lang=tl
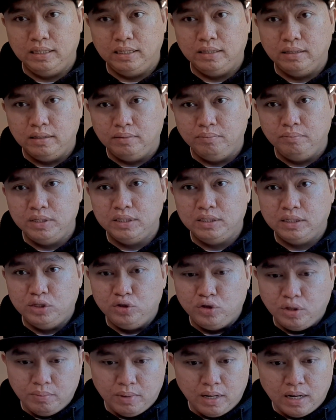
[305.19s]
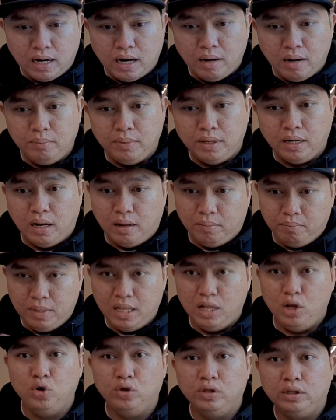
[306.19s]
in minsan yung ibang camera
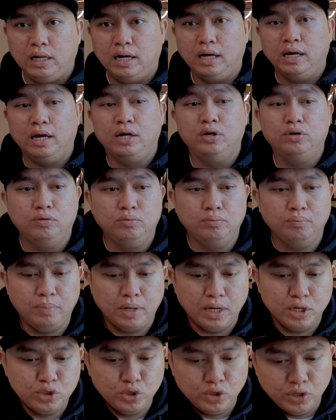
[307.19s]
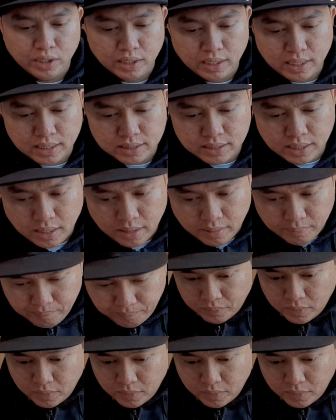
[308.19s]
million talaga yung presyo niyan kasi nga